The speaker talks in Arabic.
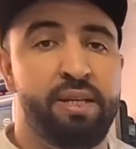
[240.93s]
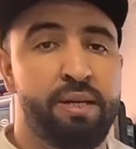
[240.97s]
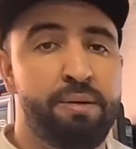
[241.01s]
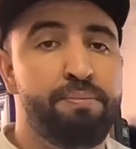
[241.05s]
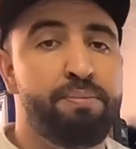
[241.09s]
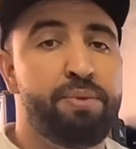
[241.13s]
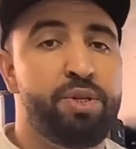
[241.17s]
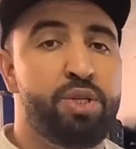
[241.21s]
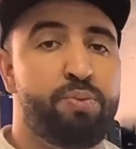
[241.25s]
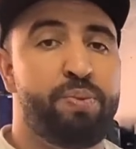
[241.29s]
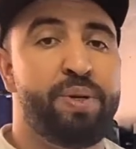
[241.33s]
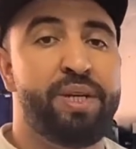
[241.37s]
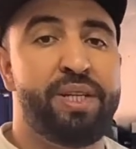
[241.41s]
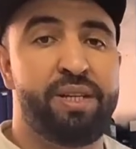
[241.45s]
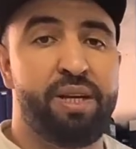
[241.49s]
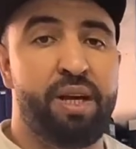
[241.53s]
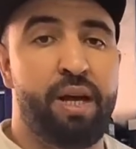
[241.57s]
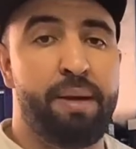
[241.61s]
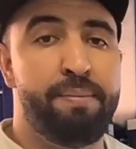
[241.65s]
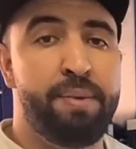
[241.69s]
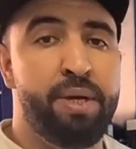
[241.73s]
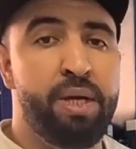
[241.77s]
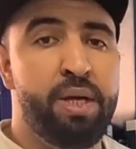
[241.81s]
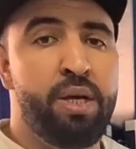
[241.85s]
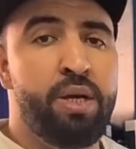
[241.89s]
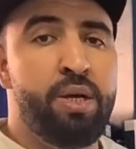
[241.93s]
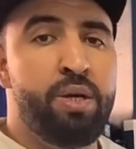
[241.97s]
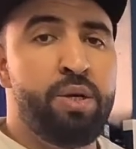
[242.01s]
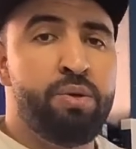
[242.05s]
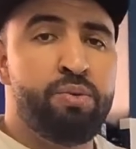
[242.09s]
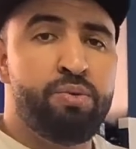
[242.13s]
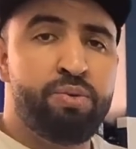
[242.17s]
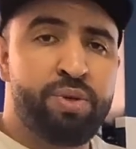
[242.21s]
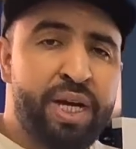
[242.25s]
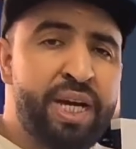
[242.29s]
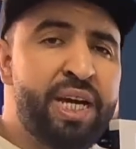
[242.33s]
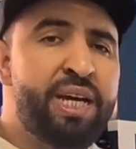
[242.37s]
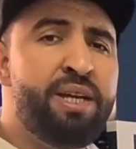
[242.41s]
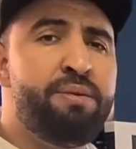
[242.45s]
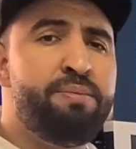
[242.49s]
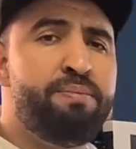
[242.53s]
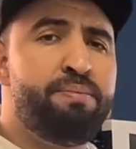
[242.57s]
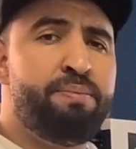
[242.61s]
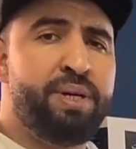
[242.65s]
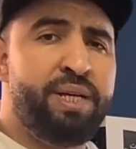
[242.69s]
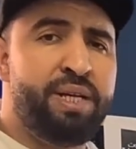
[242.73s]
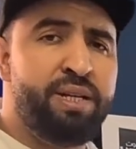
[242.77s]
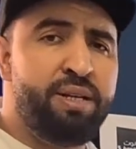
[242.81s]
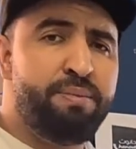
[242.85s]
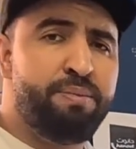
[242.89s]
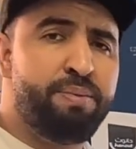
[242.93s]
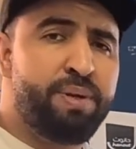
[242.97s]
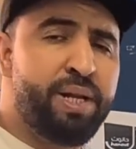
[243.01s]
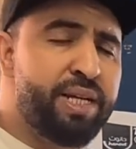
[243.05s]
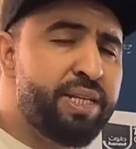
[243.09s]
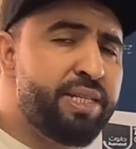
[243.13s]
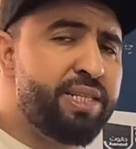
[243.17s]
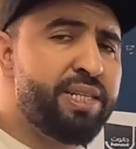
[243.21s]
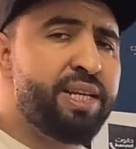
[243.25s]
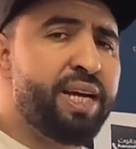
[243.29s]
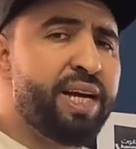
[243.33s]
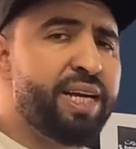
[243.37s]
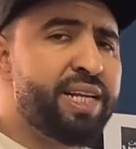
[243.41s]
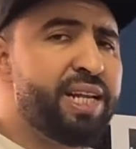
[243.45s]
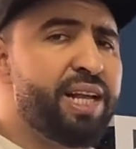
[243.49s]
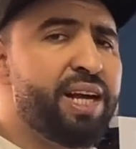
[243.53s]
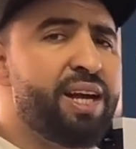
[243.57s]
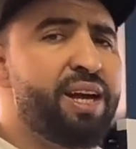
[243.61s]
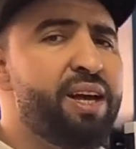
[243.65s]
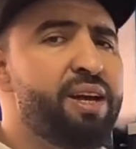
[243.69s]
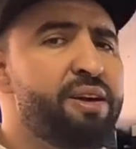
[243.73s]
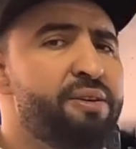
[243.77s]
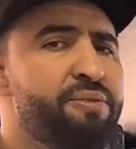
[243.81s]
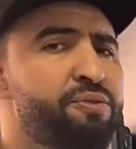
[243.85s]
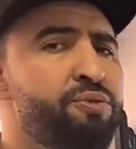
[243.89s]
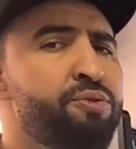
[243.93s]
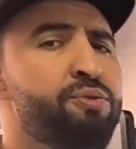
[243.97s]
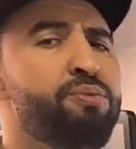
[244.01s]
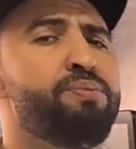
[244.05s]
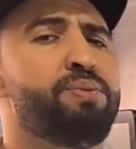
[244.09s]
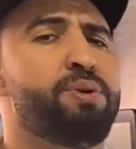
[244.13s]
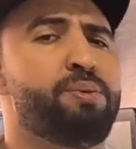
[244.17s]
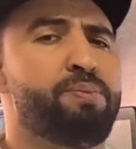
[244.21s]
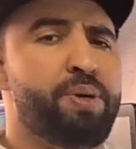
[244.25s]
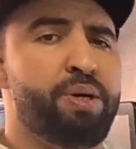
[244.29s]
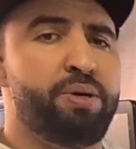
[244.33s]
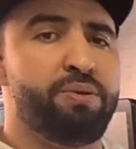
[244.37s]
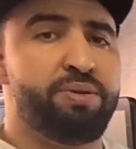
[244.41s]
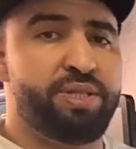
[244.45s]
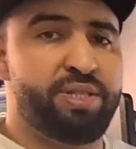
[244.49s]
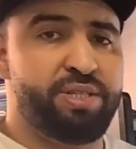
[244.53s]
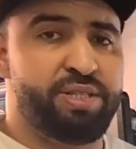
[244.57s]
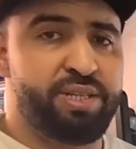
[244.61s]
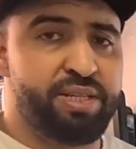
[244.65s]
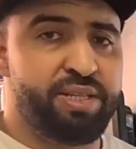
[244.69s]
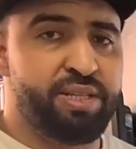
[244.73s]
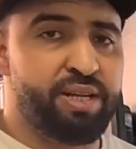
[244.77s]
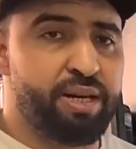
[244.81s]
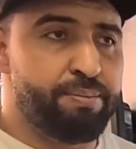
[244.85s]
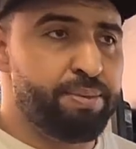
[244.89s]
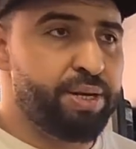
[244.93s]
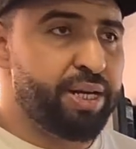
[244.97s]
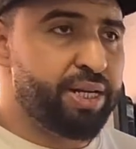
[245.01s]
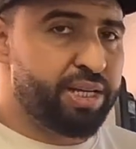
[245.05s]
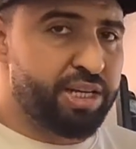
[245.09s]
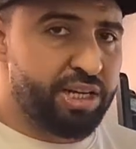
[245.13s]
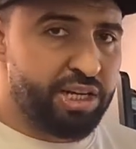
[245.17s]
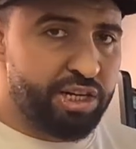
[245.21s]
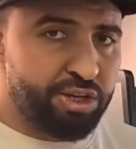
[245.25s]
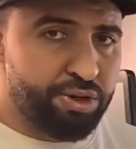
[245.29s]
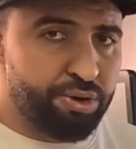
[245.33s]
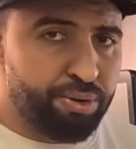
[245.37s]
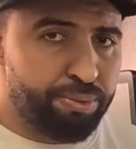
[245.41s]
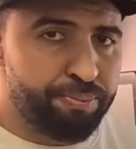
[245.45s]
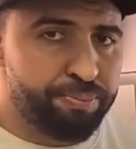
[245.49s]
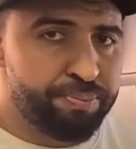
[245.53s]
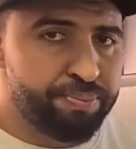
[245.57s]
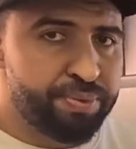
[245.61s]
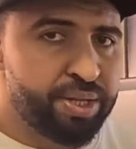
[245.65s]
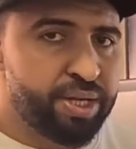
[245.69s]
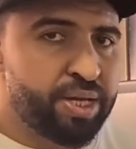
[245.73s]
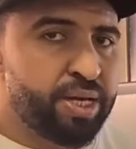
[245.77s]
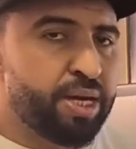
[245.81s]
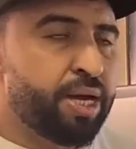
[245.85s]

درهم باش بيتقام كاين بعض البلايص اللي غتلقاه فيهم ب 64 درهم لكن اليوم